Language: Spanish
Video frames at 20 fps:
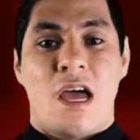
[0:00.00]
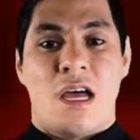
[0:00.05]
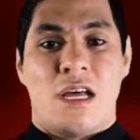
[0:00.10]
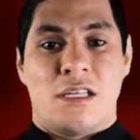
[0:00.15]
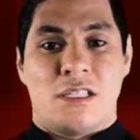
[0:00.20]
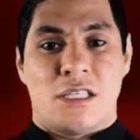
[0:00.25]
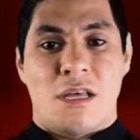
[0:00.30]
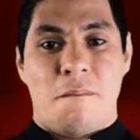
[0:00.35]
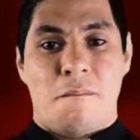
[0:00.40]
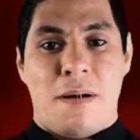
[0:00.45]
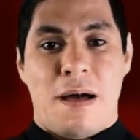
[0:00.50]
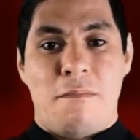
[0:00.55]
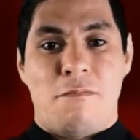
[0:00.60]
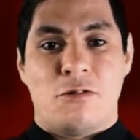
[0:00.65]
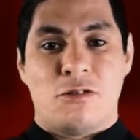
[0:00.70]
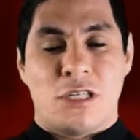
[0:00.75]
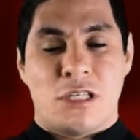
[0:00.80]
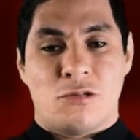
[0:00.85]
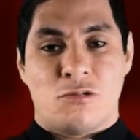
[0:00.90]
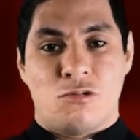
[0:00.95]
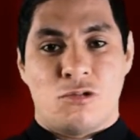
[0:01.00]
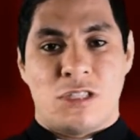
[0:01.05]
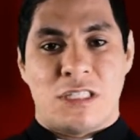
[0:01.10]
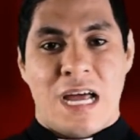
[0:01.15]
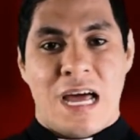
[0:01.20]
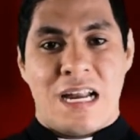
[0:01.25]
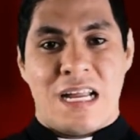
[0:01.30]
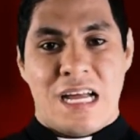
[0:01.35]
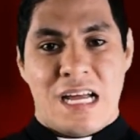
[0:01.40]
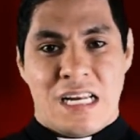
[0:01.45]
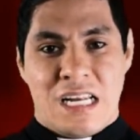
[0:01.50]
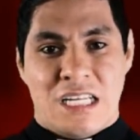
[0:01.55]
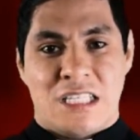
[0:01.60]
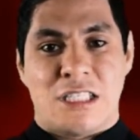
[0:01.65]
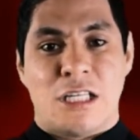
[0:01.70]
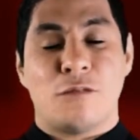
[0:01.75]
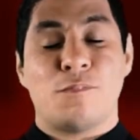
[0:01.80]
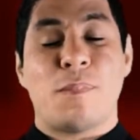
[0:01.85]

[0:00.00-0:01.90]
Sepamos escuchar en estas